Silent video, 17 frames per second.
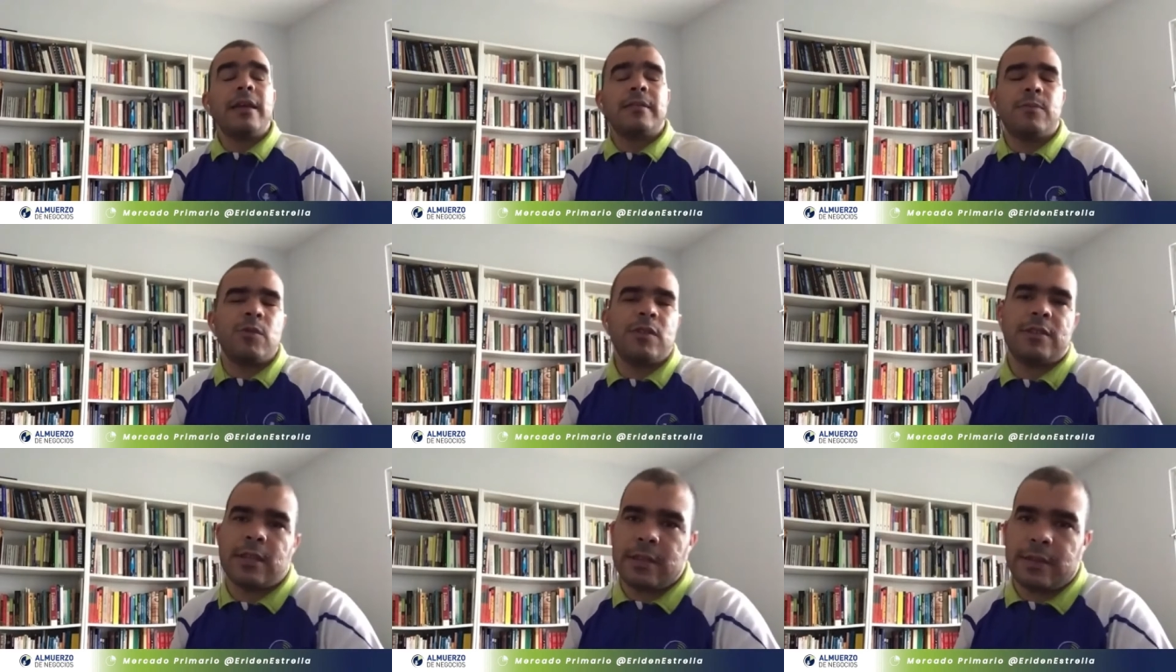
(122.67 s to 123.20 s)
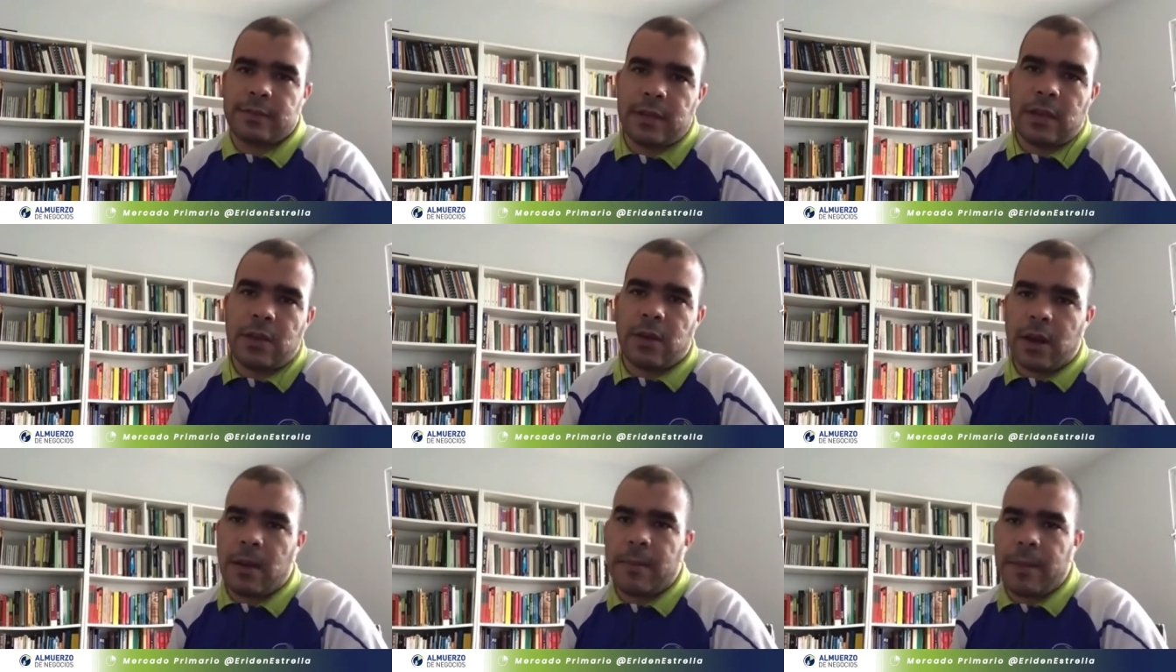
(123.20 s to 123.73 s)
Es muy
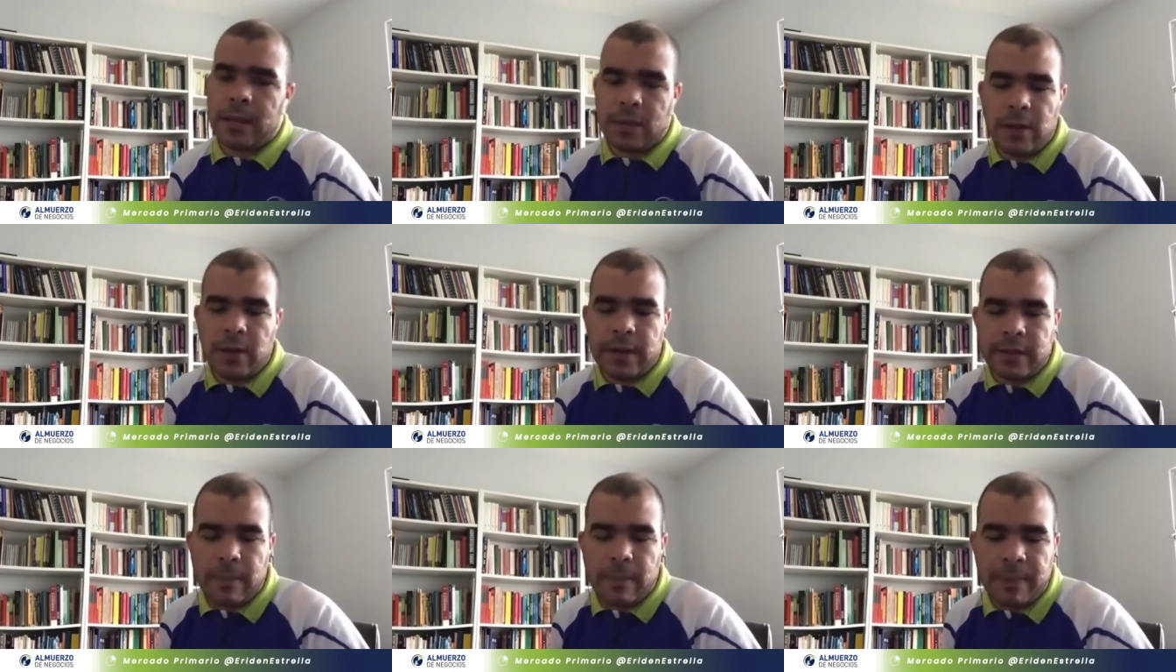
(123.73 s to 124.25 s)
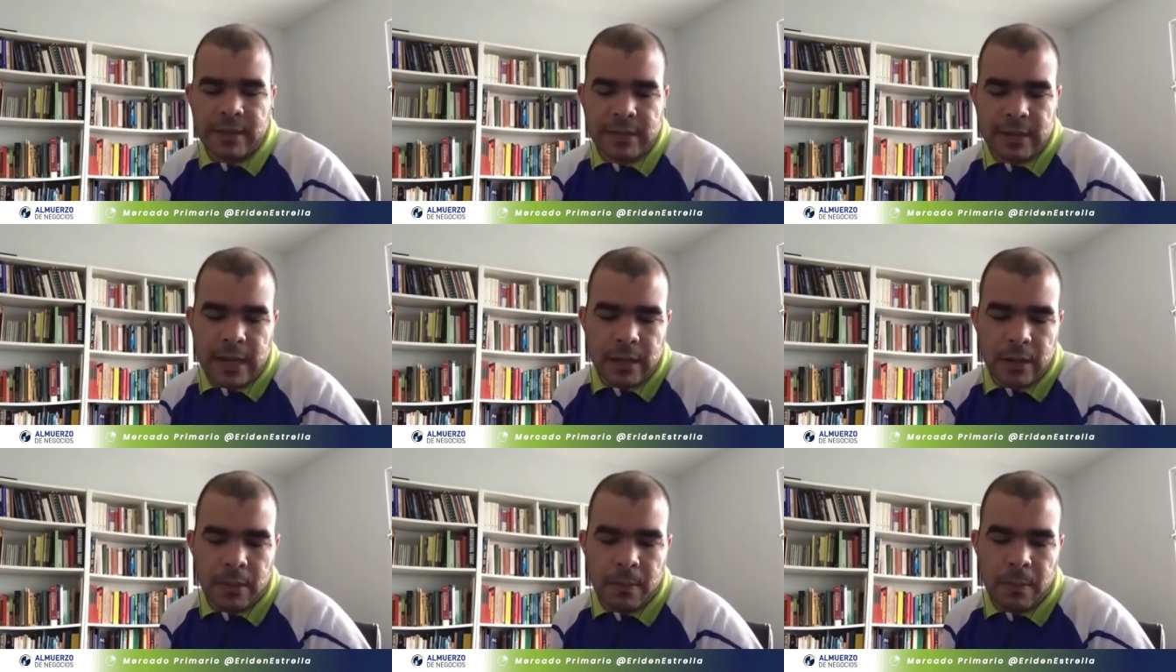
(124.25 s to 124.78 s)
sencillo realmente lo que está
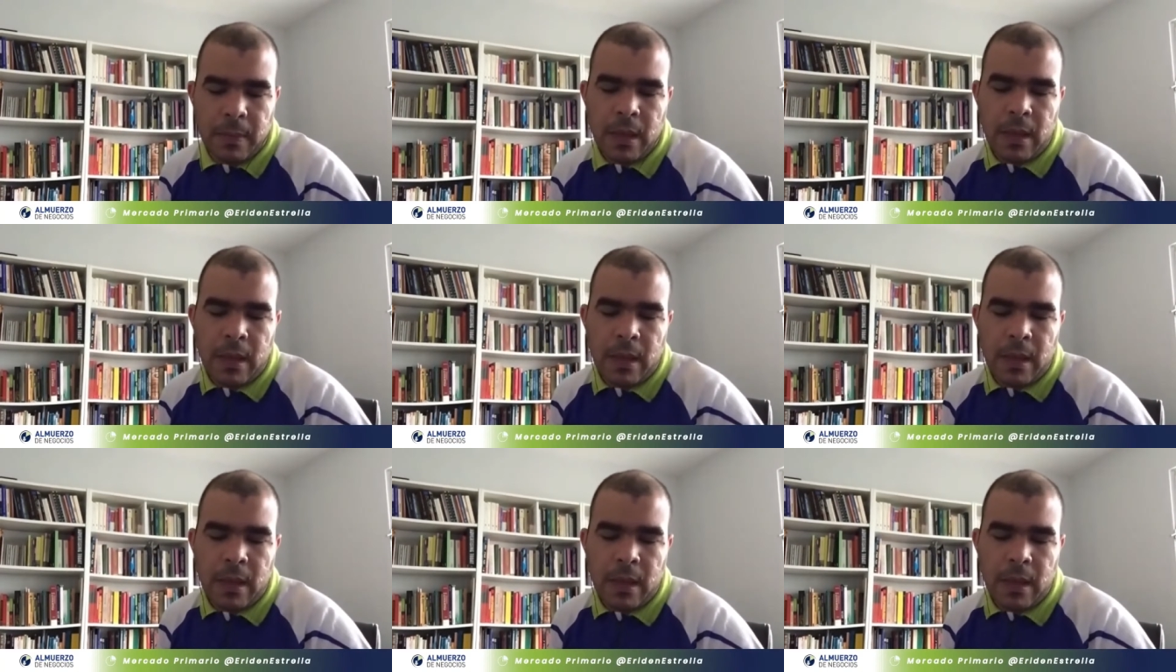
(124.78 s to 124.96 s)
pasando.